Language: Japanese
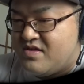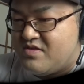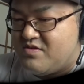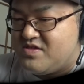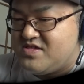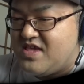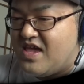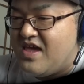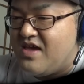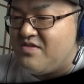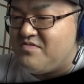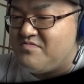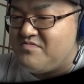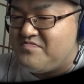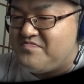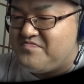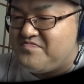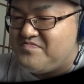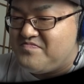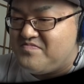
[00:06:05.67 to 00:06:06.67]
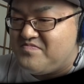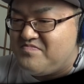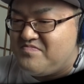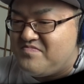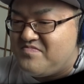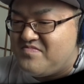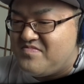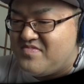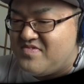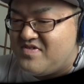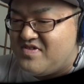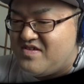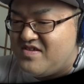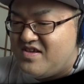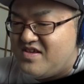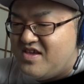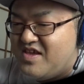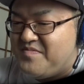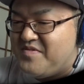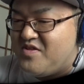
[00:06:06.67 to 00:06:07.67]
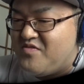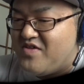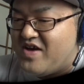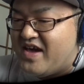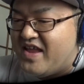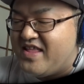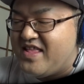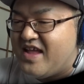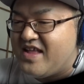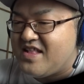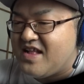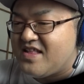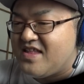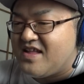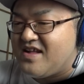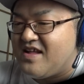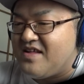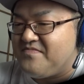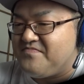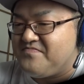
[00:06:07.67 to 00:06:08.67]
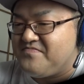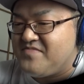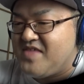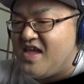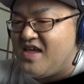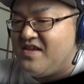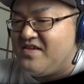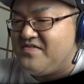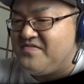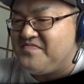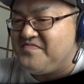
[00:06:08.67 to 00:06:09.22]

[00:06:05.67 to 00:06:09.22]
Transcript: そして意味のわからない縦感ね。